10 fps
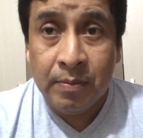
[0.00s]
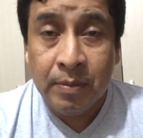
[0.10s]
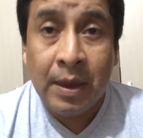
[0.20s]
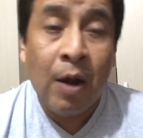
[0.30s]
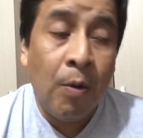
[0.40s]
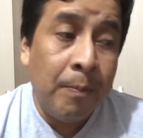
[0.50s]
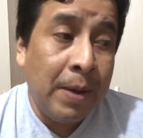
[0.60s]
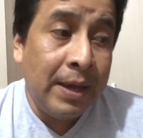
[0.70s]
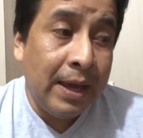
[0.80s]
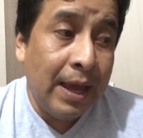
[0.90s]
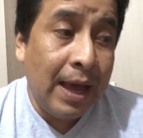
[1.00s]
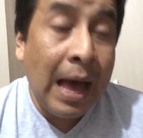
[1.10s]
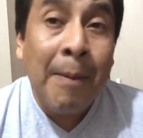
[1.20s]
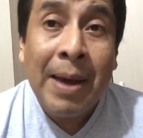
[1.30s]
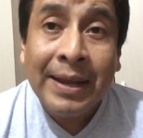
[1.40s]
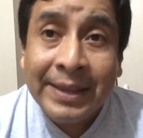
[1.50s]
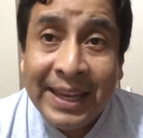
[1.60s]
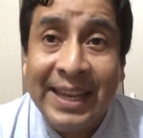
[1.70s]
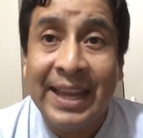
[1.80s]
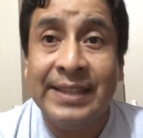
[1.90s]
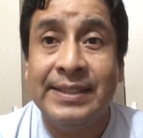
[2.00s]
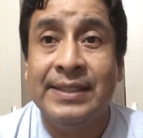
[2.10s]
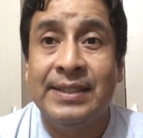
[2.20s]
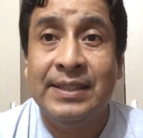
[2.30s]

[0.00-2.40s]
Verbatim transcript: que acompañe a Martínez